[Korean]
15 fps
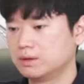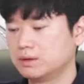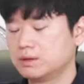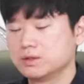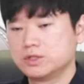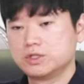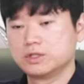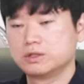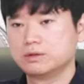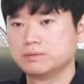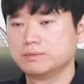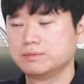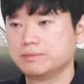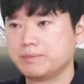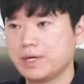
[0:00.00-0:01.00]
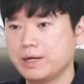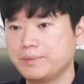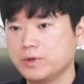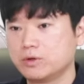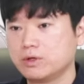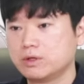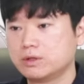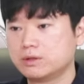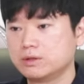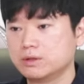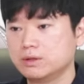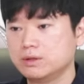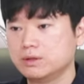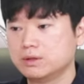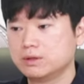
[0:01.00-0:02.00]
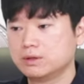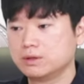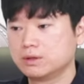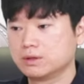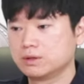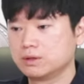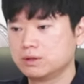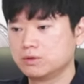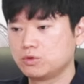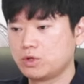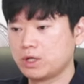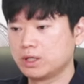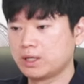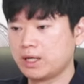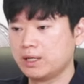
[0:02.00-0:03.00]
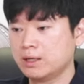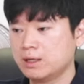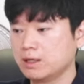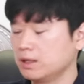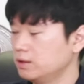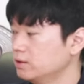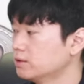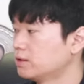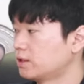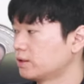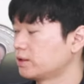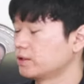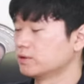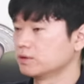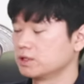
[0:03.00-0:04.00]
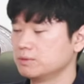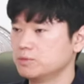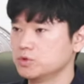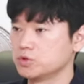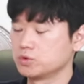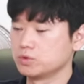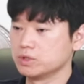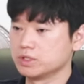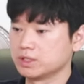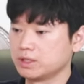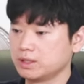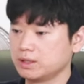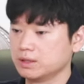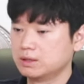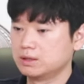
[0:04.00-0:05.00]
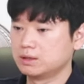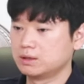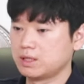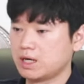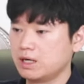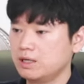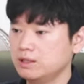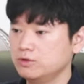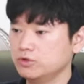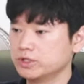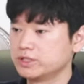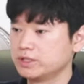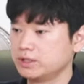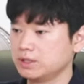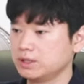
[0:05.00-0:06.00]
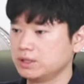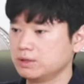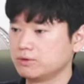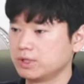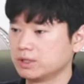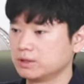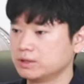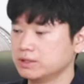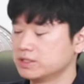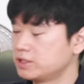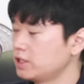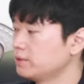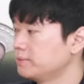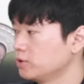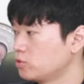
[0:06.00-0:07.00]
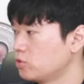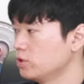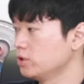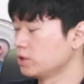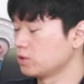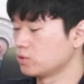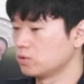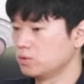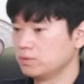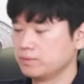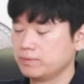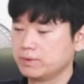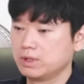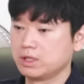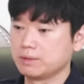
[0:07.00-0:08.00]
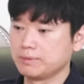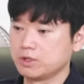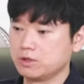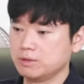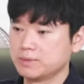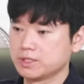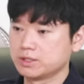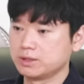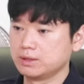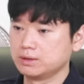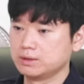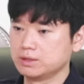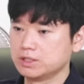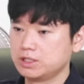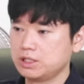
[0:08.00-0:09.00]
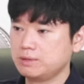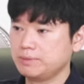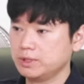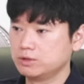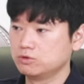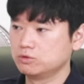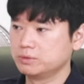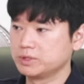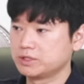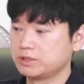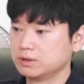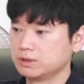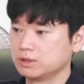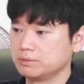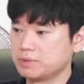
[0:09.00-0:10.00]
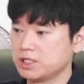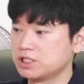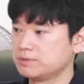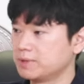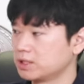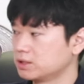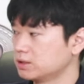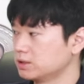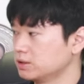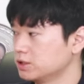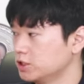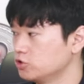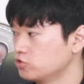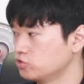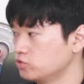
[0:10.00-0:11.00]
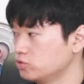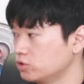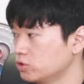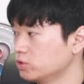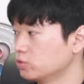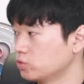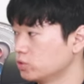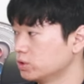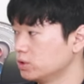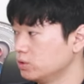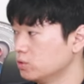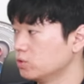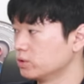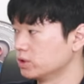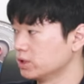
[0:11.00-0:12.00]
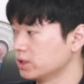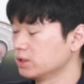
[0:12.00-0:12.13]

지금 발표되어 있는 것들은 되게 다양하게 있는 것 같아요. 기본적으로 이제 RLUSD와 같은 스테이블 코인이 있고, 그다음에 얼마 전에는 CME 그룹에서 벤치마크 지수를 또 등록을